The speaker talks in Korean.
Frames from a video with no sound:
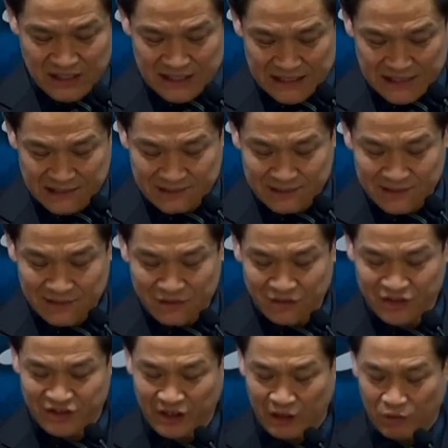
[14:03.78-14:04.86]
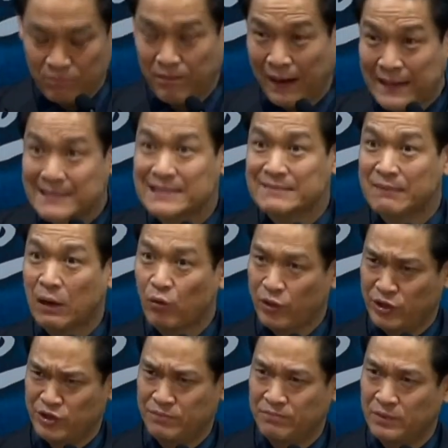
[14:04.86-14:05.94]
일이 일어날 것이다라고
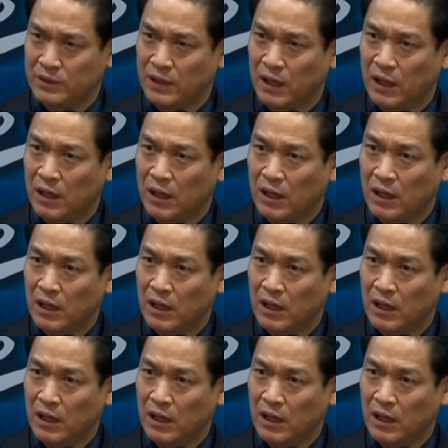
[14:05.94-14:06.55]
말씀하고 계십니다.